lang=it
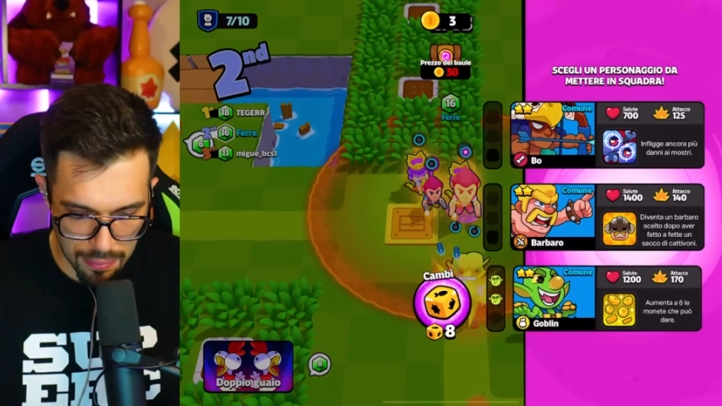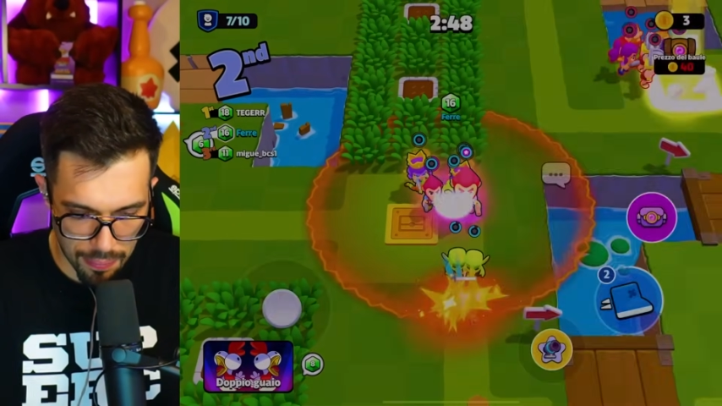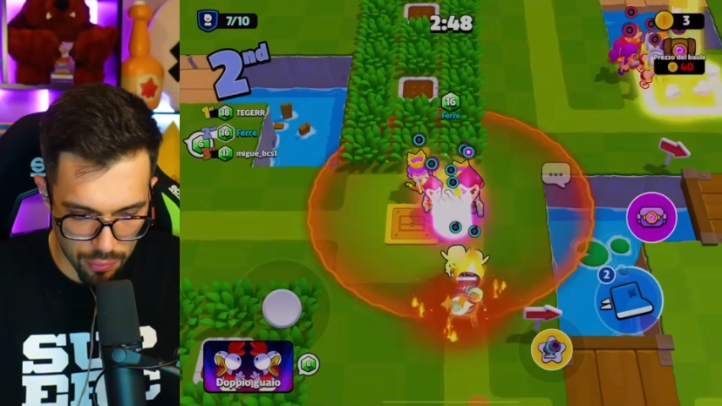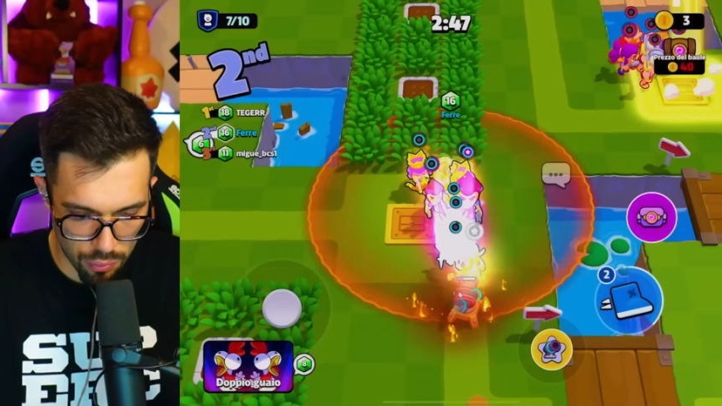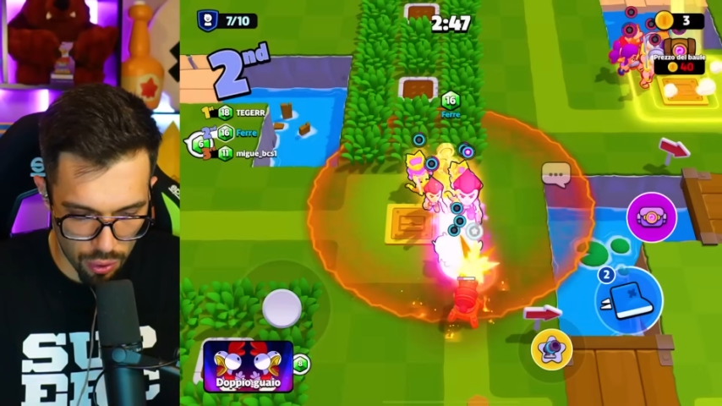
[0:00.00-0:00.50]
mi
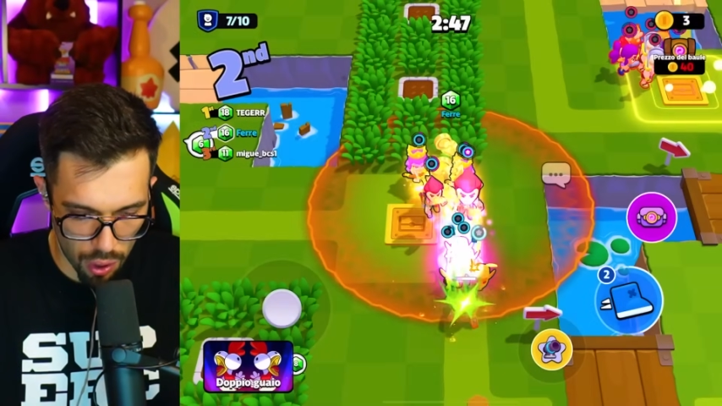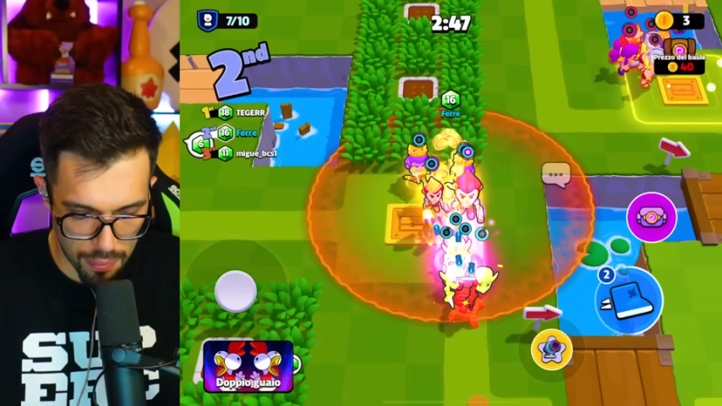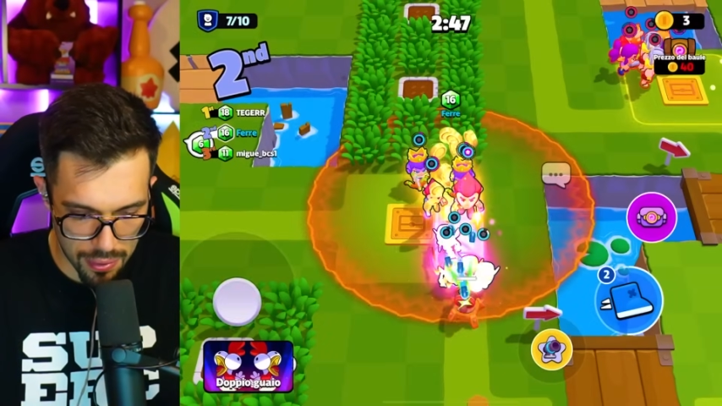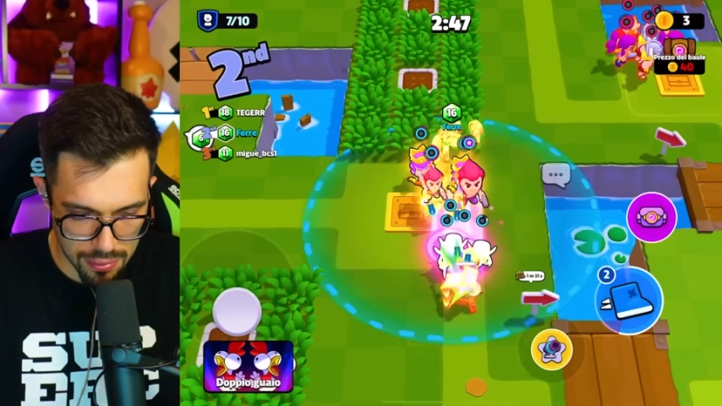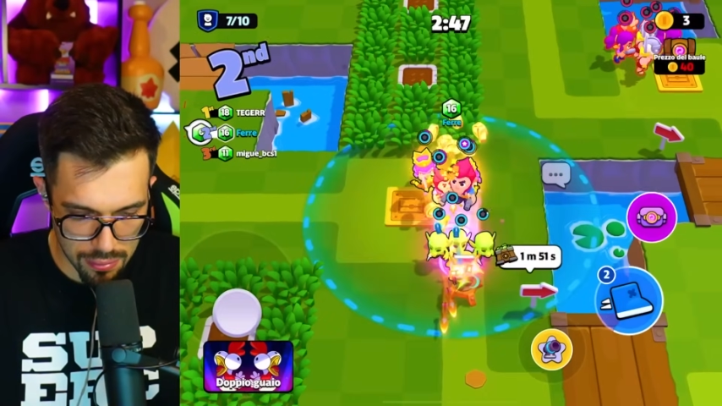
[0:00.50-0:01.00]
prendo un
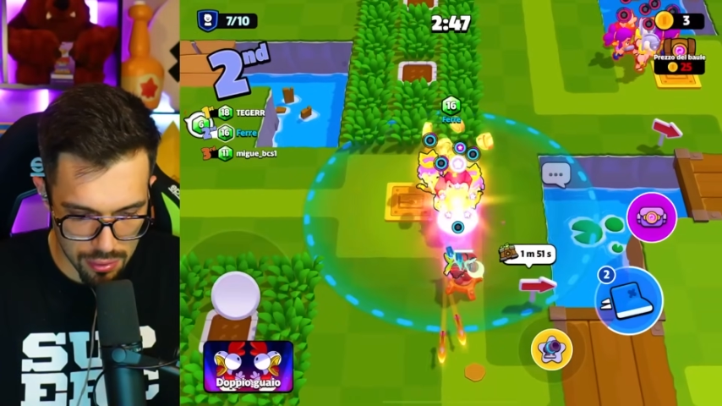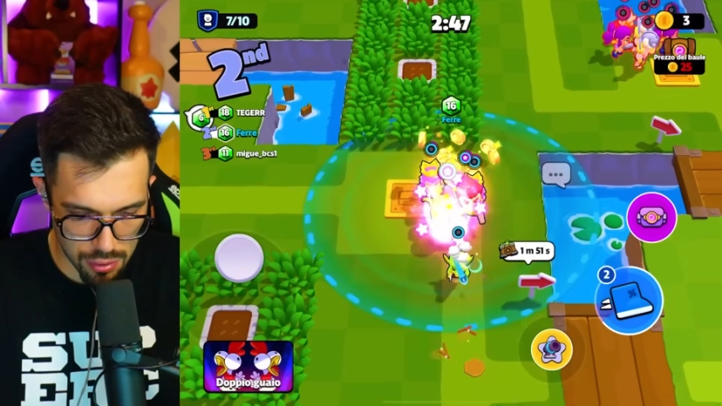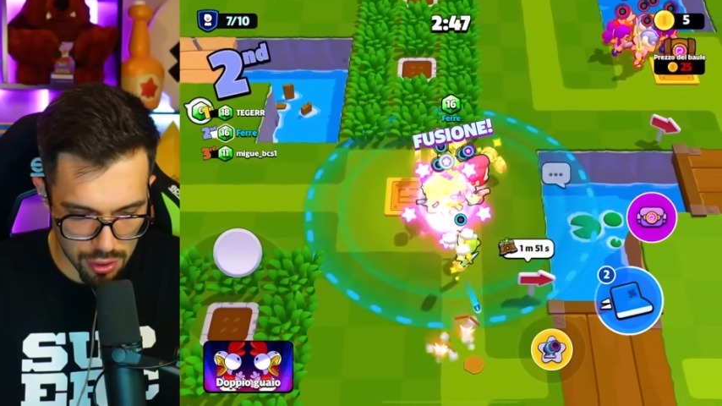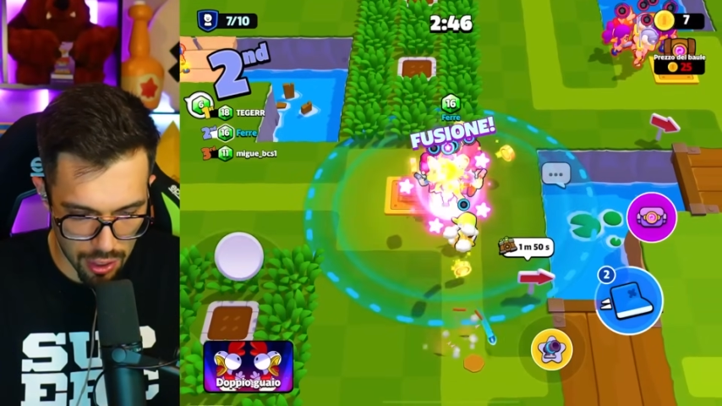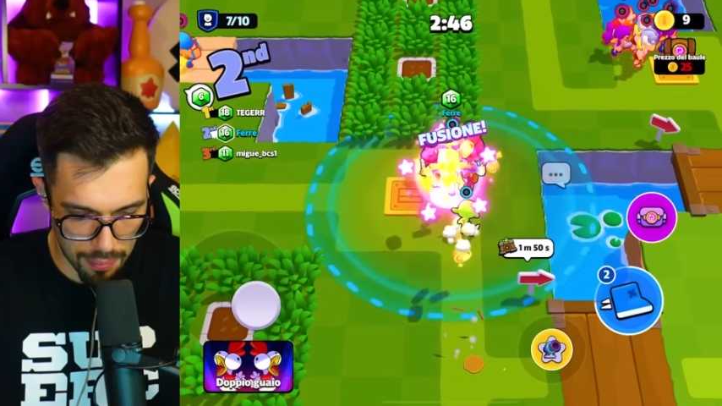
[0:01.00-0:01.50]
goblin,
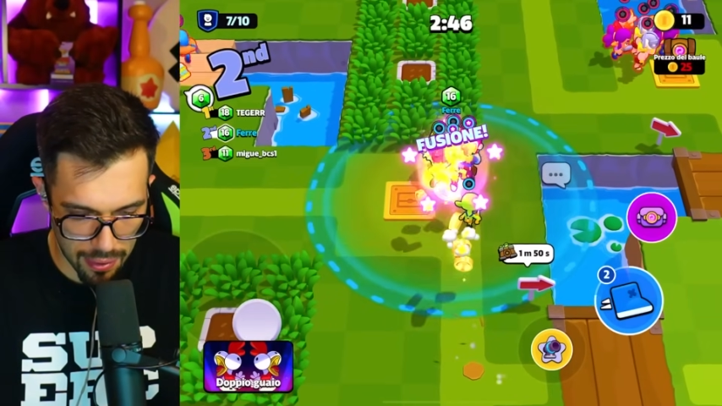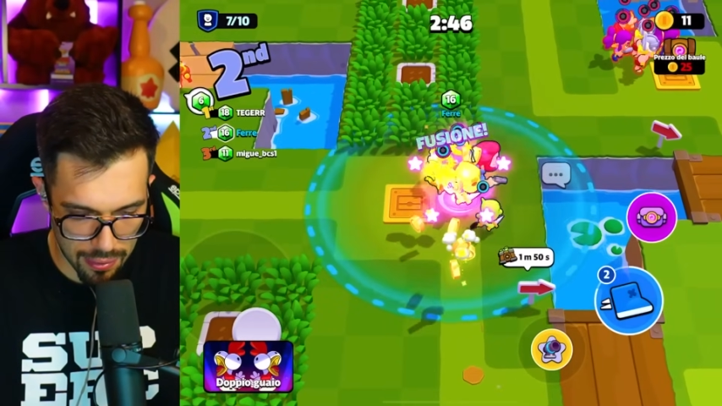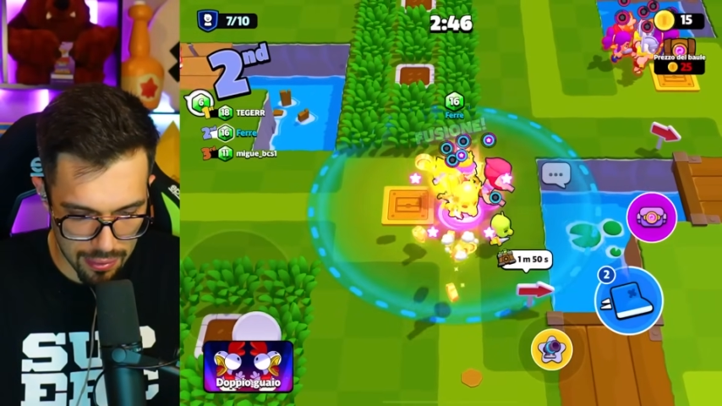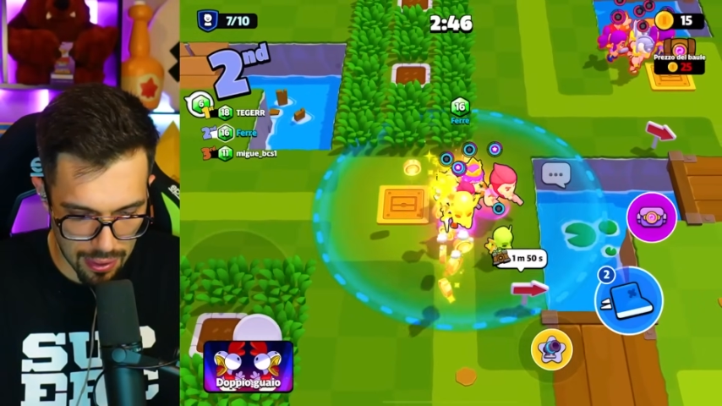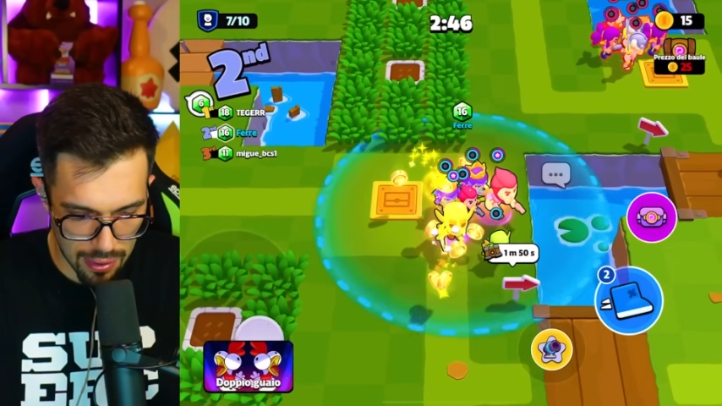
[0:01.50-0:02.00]

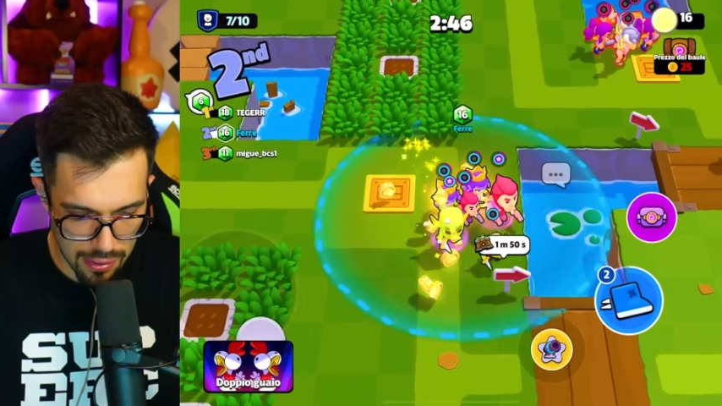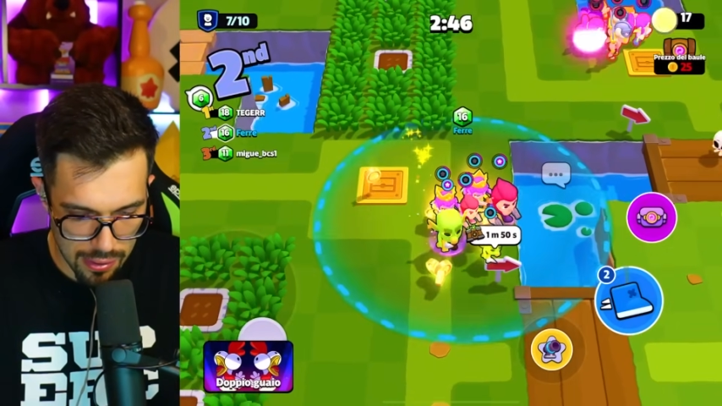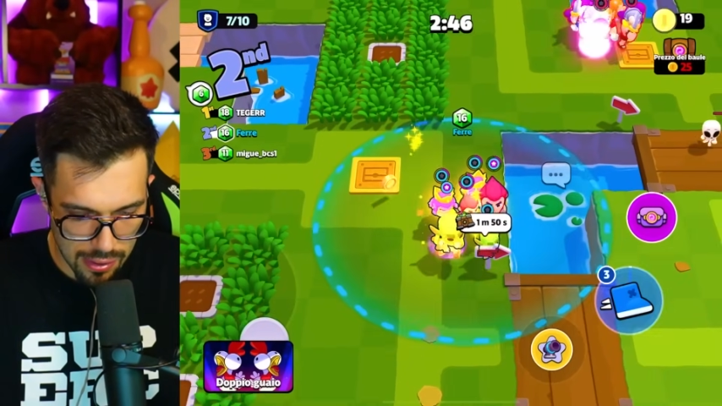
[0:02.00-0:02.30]
sinceramente,